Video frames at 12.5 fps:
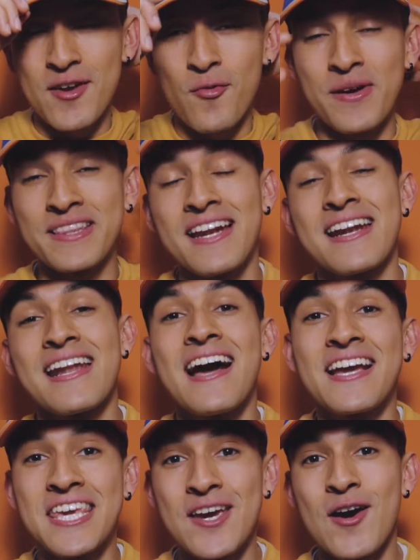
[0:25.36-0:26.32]
se encuentran
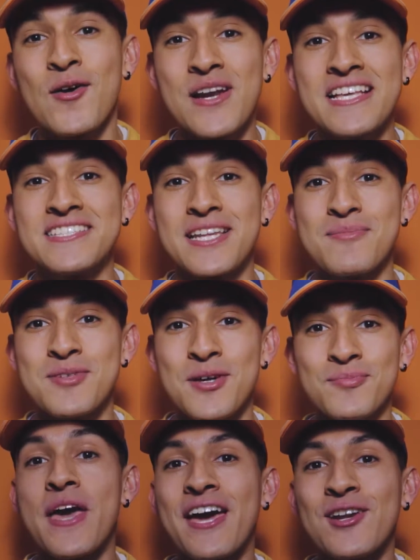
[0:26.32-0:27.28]
aquí abajo en la
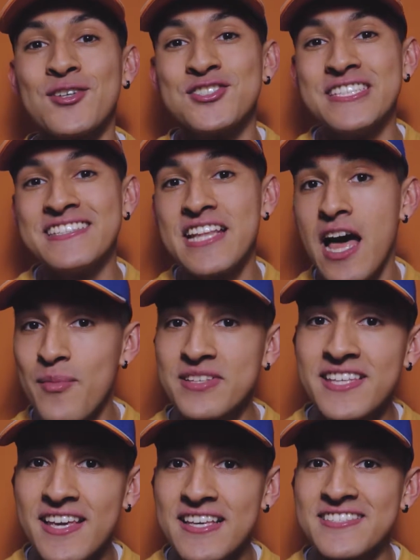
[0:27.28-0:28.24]
descripción. Viajeros, sin nada
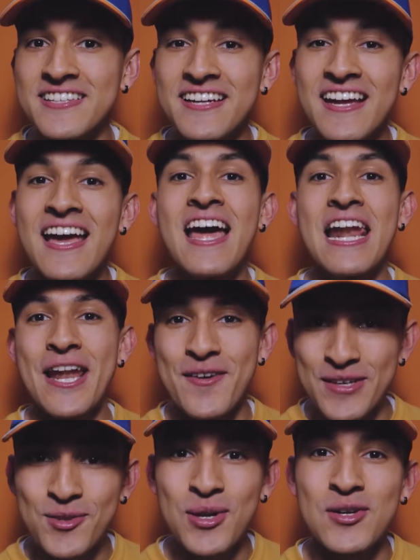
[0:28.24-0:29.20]
más que decir,
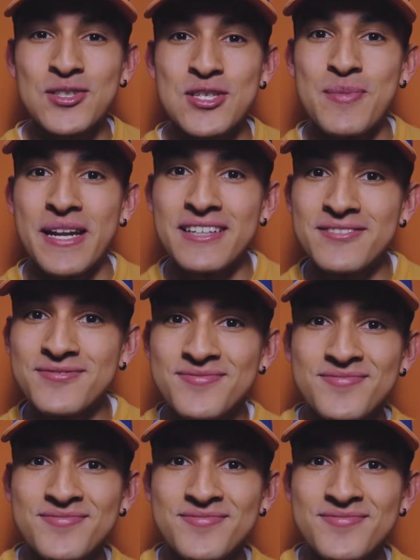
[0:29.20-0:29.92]
la aventura nos espera.